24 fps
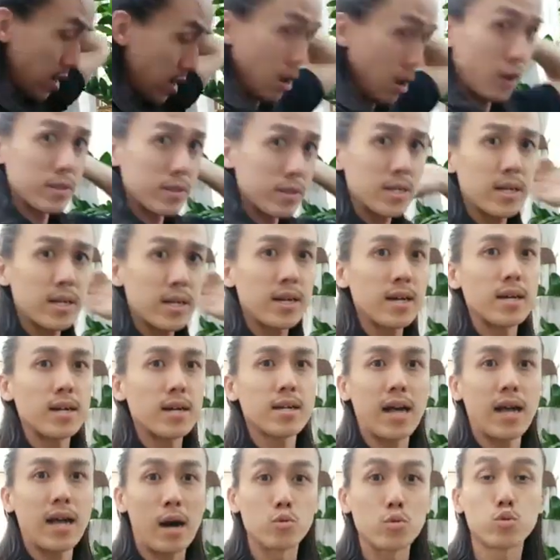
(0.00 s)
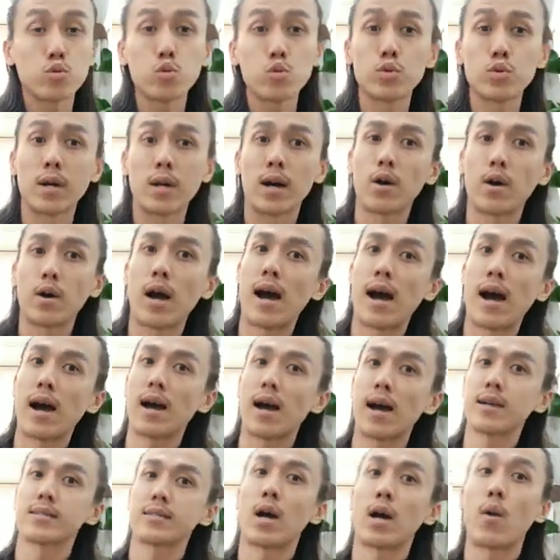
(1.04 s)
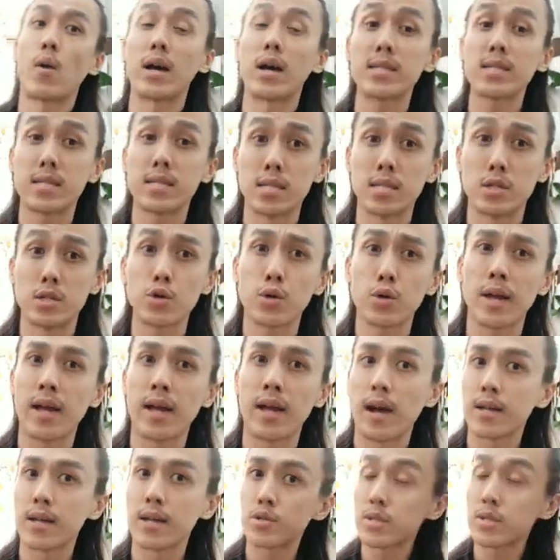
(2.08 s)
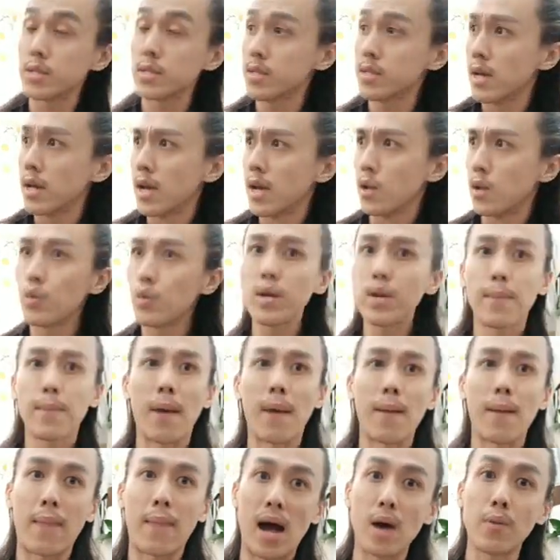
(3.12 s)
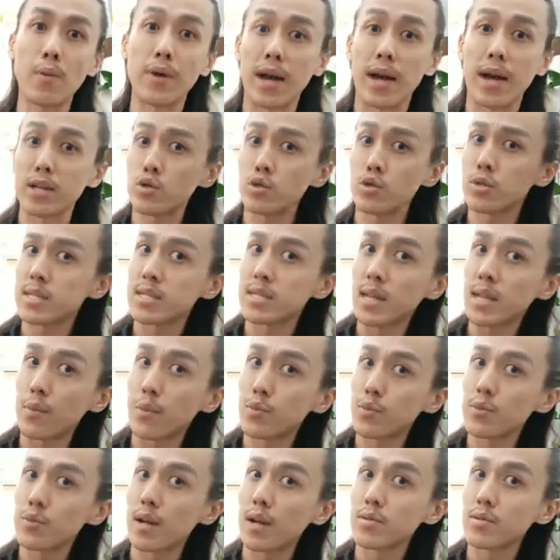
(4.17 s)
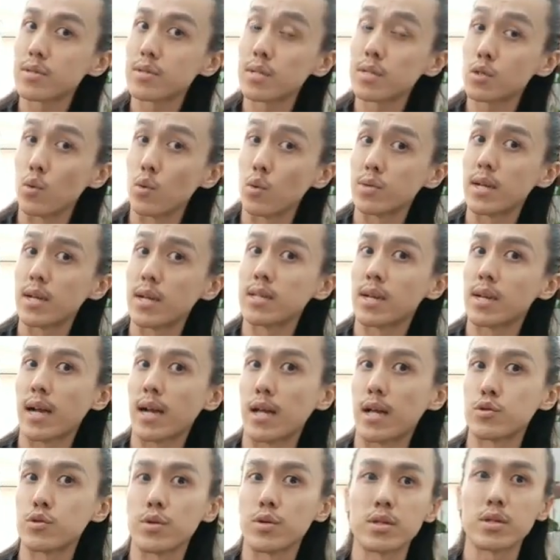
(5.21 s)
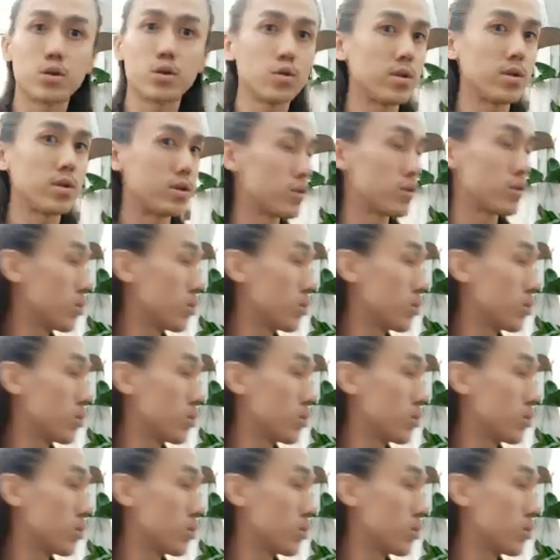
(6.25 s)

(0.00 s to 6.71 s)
和这个高度的啊小环子就可以了。它就是如果你马尾，它就制造不到这种这样的感觉。所以你